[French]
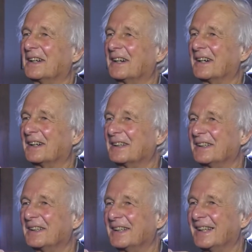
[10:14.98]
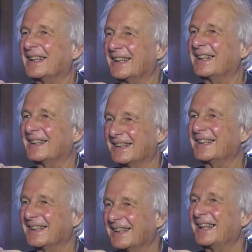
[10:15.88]
jeunes de 10, 12
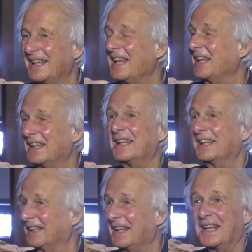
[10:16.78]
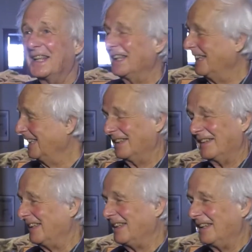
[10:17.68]
ans, gars, filles. Euh, comment on
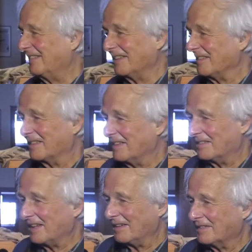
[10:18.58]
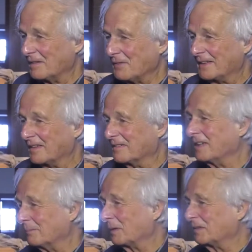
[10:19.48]
trouvé ça? c'était
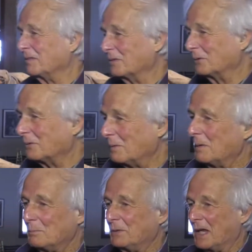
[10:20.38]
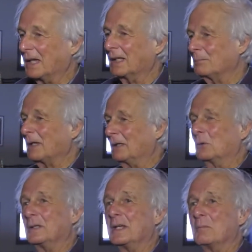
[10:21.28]
fantastique parce que nous autres, Pierre, Pierre
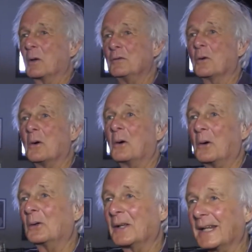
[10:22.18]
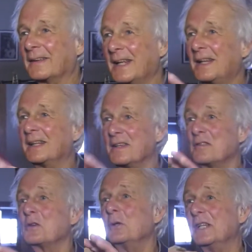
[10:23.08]
Lehoud et moi, nous, on, regardait dans
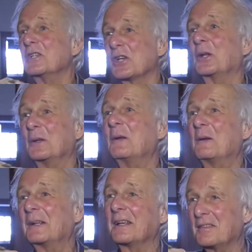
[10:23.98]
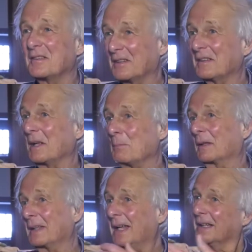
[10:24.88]
les yeux les jeunes. Et c'est ce qui est
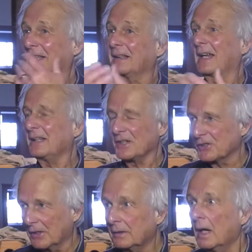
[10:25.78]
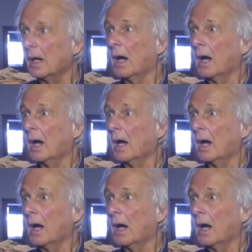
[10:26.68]
important. Quand les jeunes,